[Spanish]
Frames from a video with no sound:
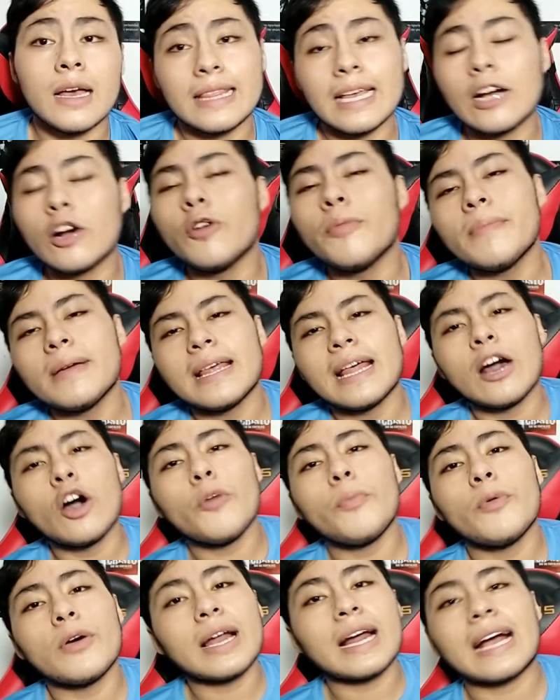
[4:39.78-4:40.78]
tengo un
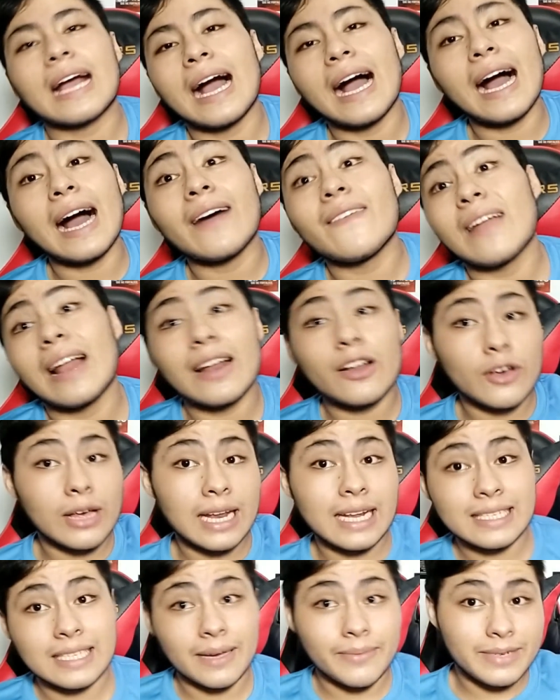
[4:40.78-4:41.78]
video por acá hablando de
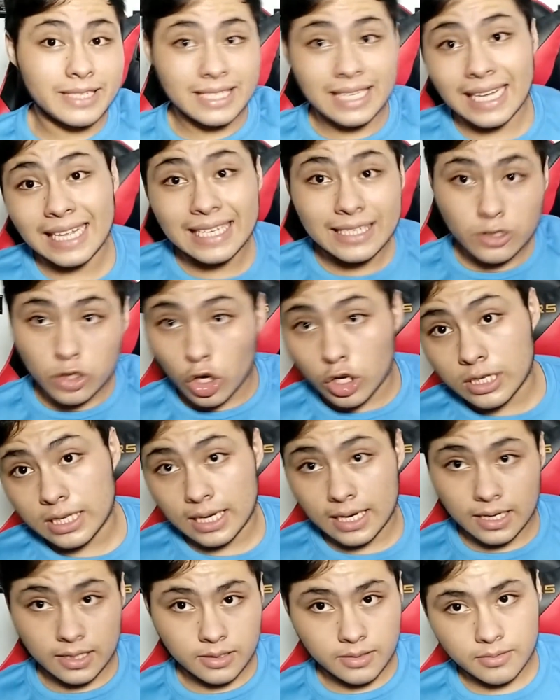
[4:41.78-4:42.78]
las amistades
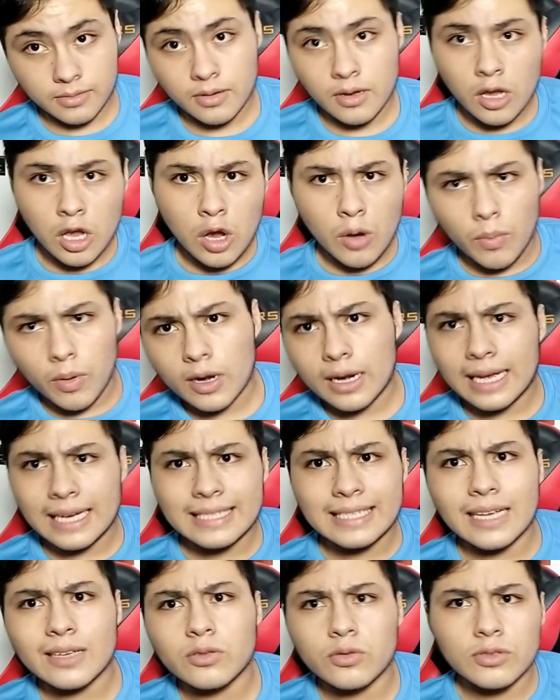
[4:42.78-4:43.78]
tóxicas, porque
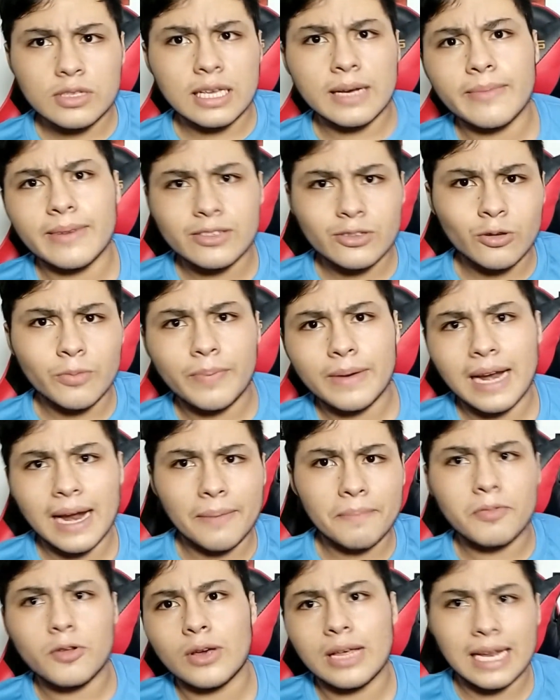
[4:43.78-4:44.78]
este es un tema súper
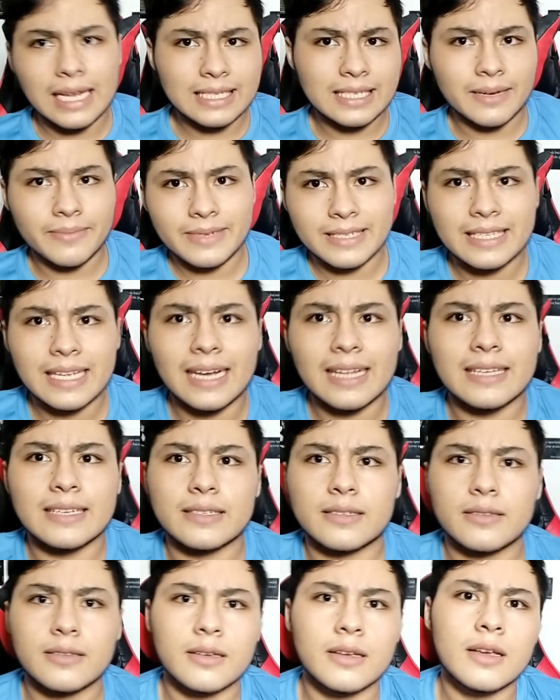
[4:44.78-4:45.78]
amplio de las
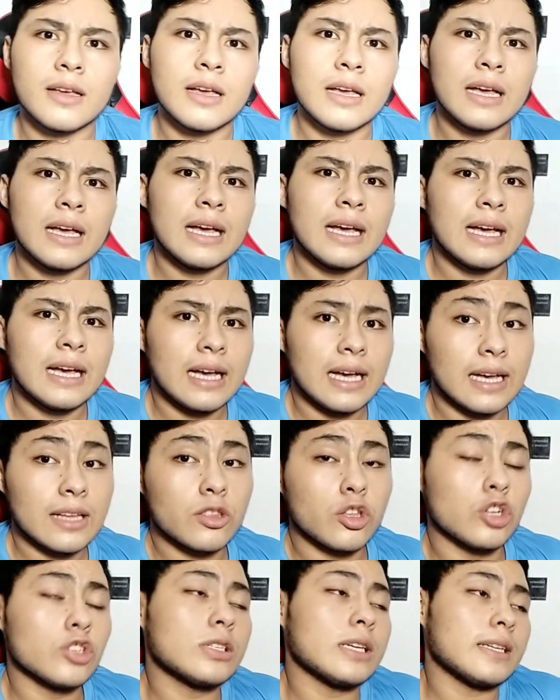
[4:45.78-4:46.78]
amistades.
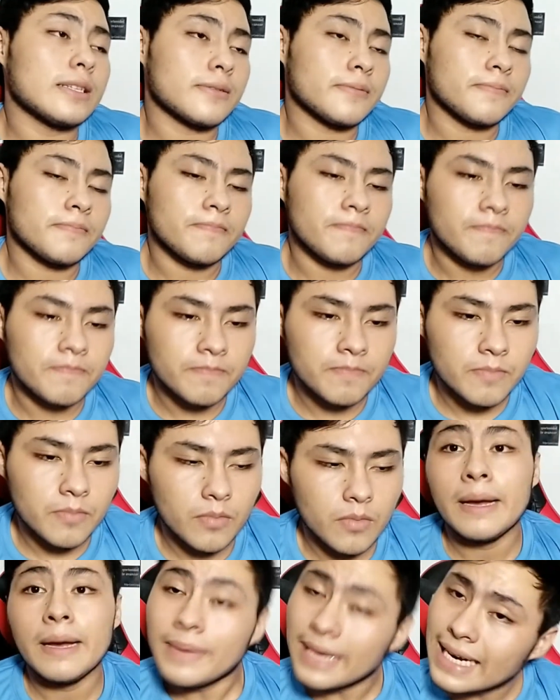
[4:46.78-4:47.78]
Entonces,
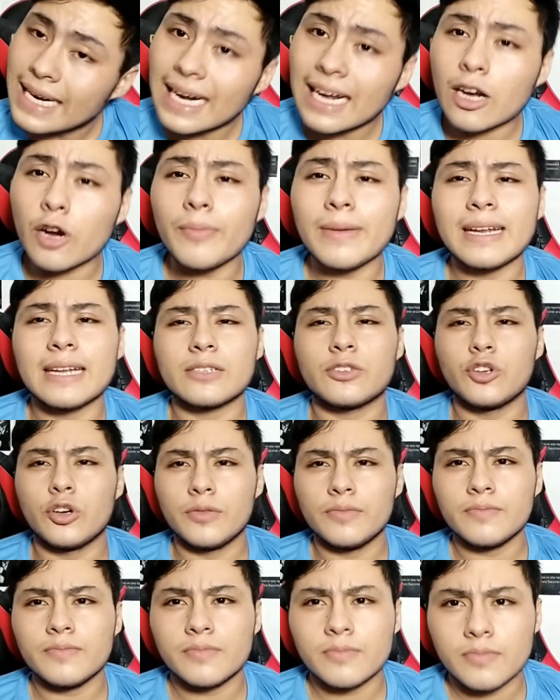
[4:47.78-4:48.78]
mi
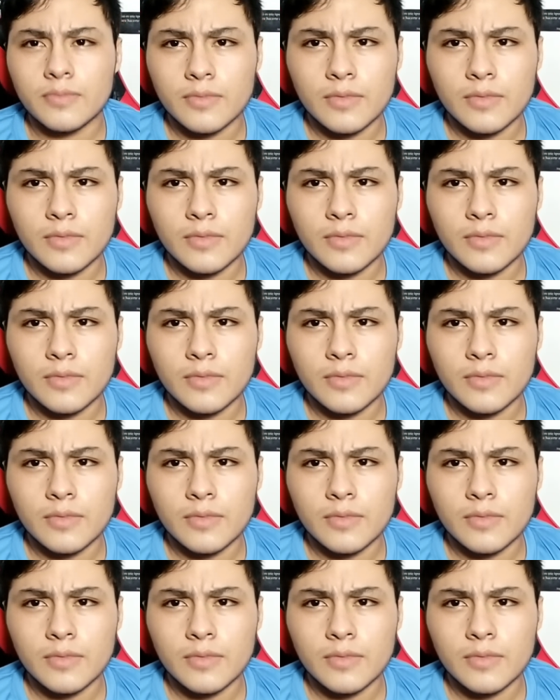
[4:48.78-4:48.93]
recomendación